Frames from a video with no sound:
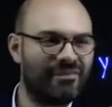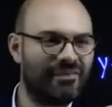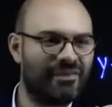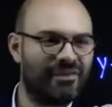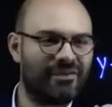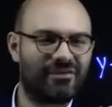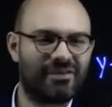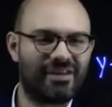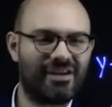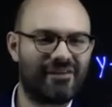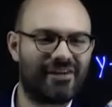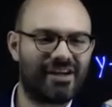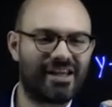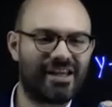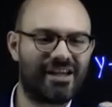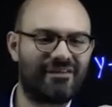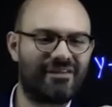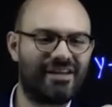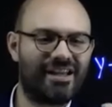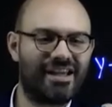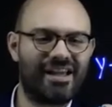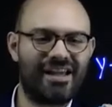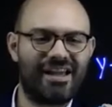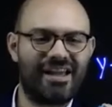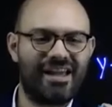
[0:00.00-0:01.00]
una
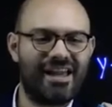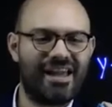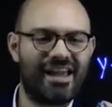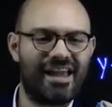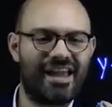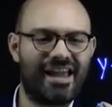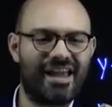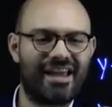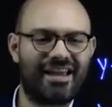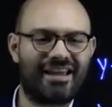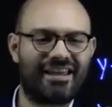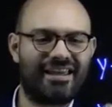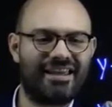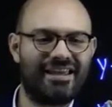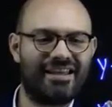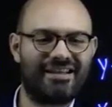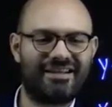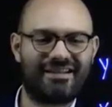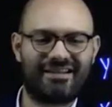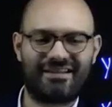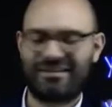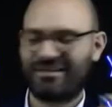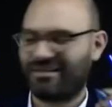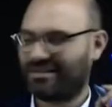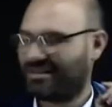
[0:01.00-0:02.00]
variable
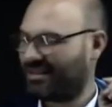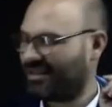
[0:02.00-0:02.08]
x,